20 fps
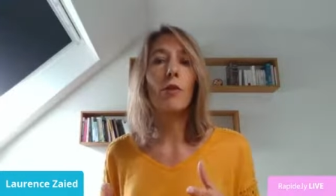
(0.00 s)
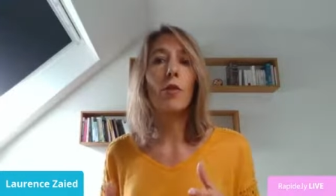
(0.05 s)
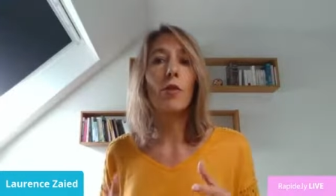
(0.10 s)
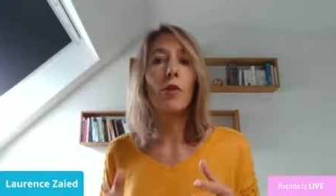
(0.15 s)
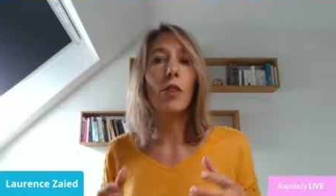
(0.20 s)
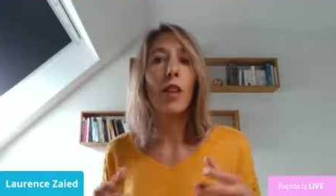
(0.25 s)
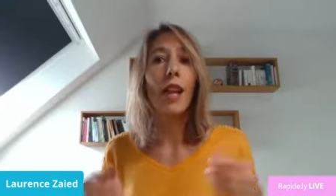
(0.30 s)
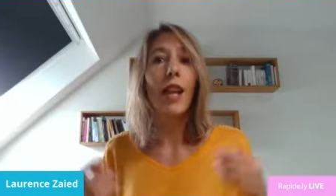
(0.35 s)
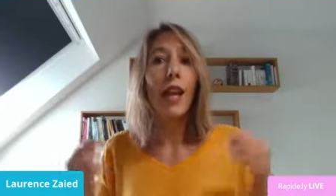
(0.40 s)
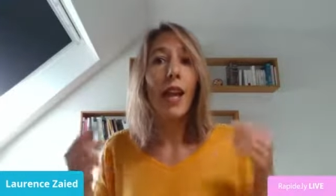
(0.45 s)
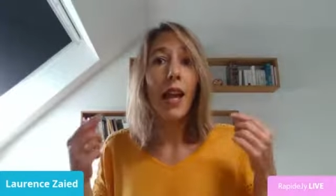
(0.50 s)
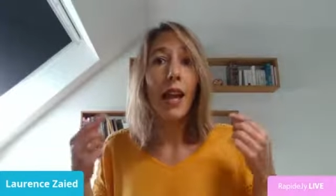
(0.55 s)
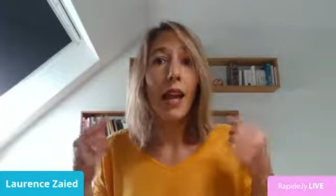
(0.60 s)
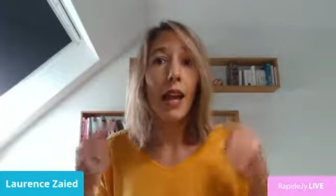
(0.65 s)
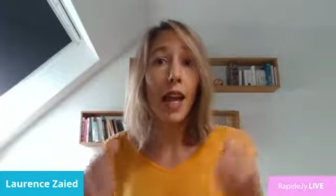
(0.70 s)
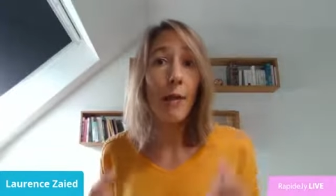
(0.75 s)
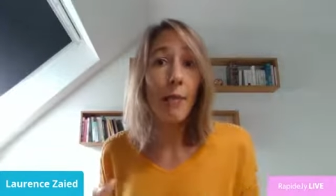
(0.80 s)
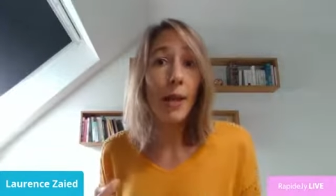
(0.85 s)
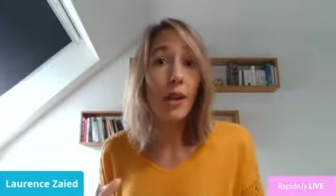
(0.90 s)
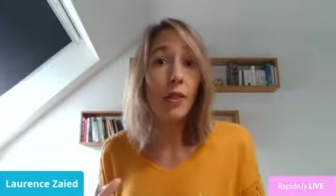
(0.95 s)
Donc,
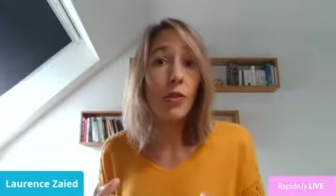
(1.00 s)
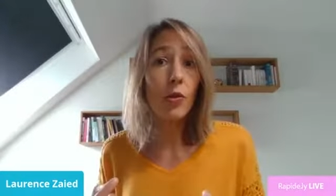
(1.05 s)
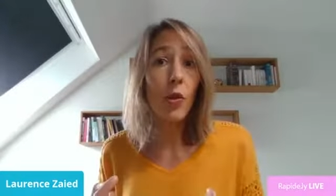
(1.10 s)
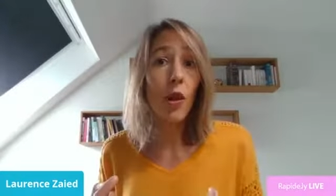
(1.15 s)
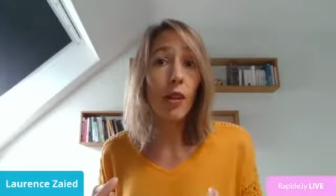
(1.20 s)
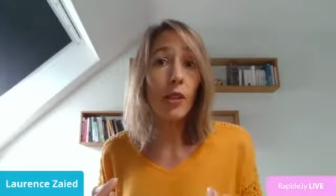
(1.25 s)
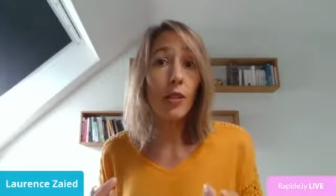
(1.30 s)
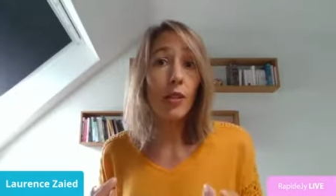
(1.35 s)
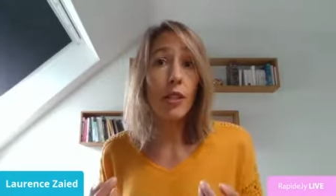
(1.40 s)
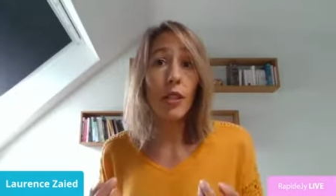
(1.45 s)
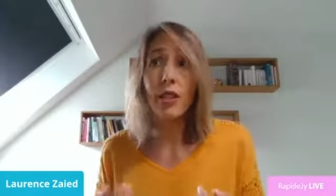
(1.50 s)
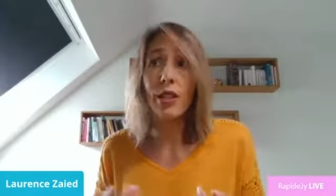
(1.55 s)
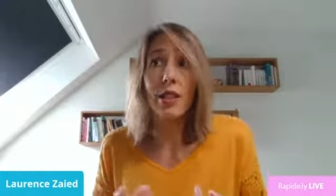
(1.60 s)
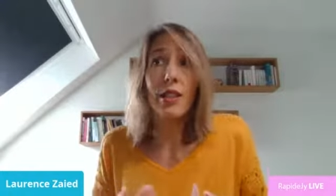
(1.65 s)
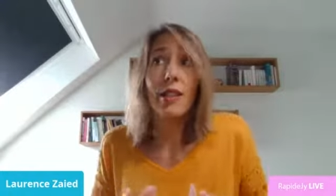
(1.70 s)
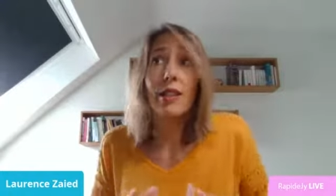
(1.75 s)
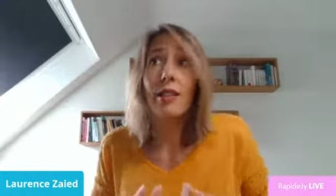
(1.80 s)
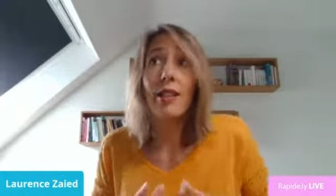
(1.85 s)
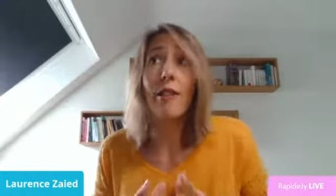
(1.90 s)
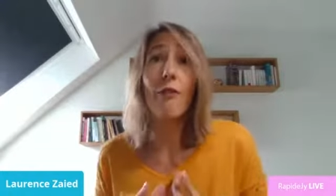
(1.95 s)
rappelle-toi,
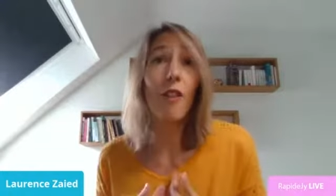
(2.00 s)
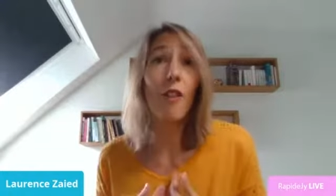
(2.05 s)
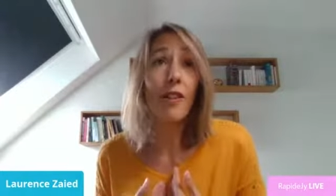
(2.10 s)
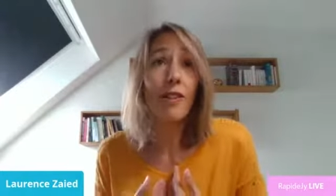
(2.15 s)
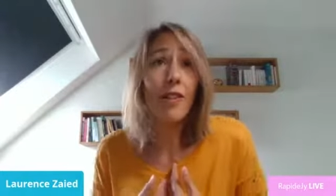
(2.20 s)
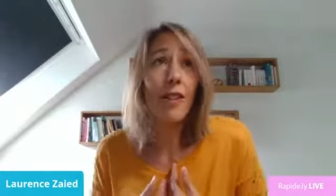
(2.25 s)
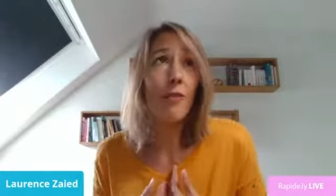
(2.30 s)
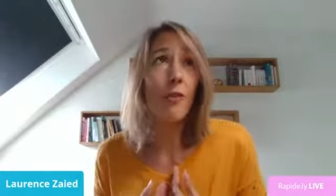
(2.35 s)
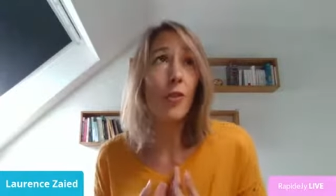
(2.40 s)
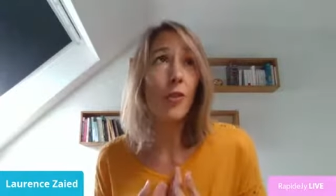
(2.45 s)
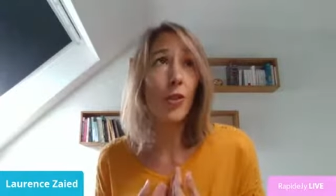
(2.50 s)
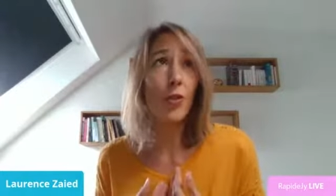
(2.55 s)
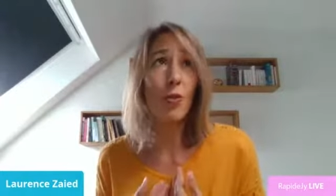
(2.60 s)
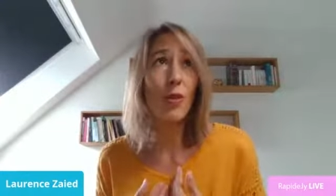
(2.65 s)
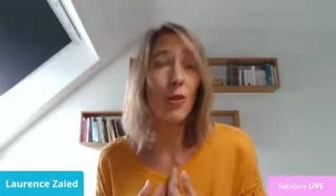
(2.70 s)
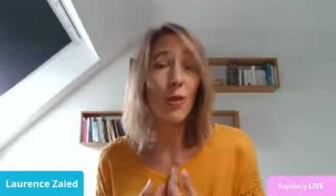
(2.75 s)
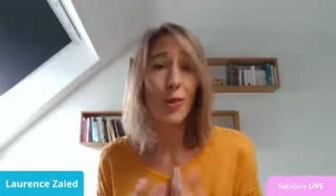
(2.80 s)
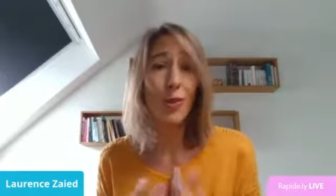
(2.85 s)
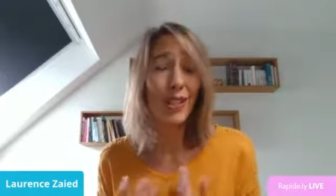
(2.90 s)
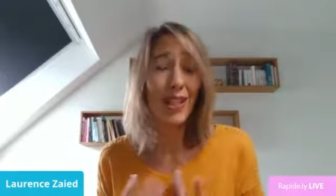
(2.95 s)
et c'est forcément, je
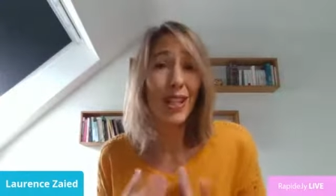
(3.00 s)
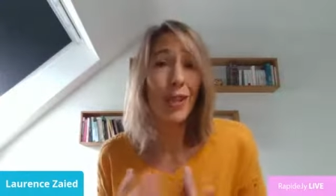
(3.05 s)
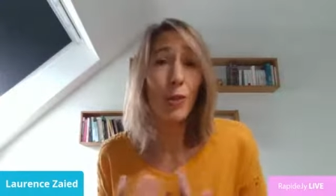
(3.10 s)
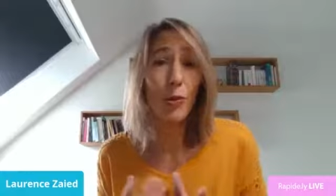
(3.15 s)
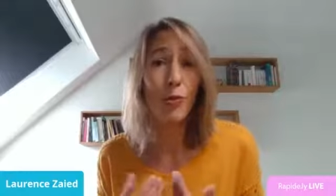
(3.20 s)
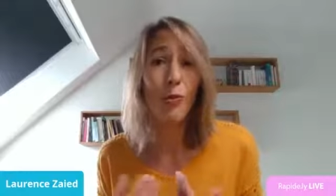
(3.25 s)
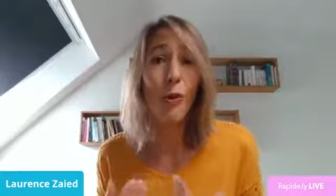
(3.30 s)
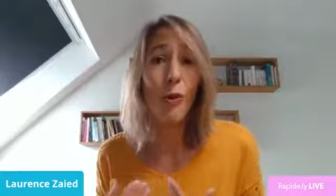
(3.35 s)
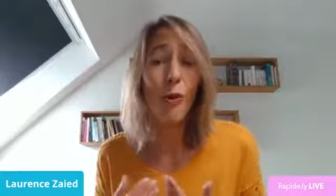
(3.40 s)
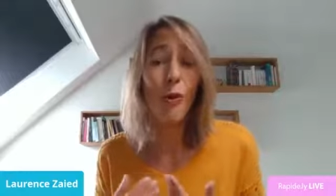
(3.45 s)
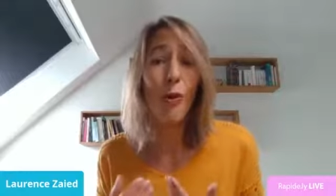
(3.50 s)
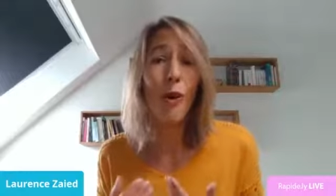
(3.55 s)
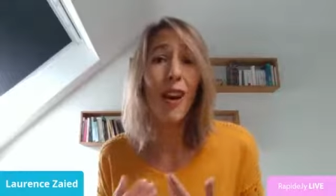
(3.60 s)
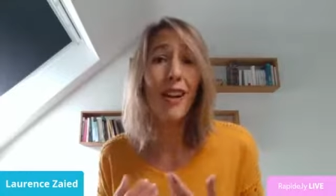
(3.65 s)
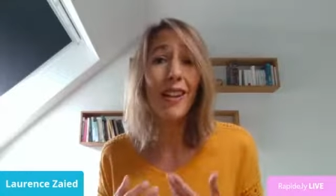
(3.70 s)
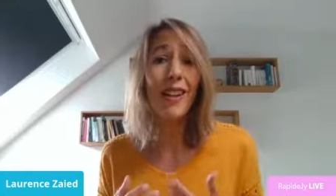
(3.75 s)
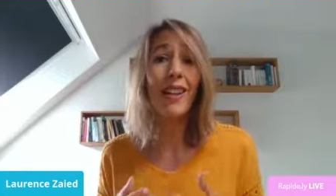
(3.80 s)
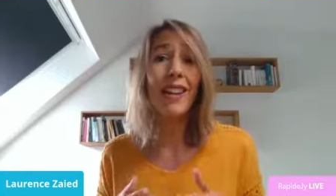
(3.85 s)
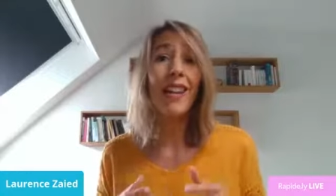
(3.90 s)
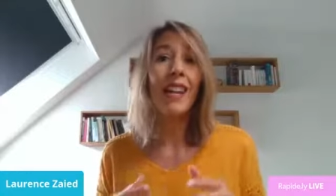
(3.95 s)
suis sûre que c'est ton pourquoi,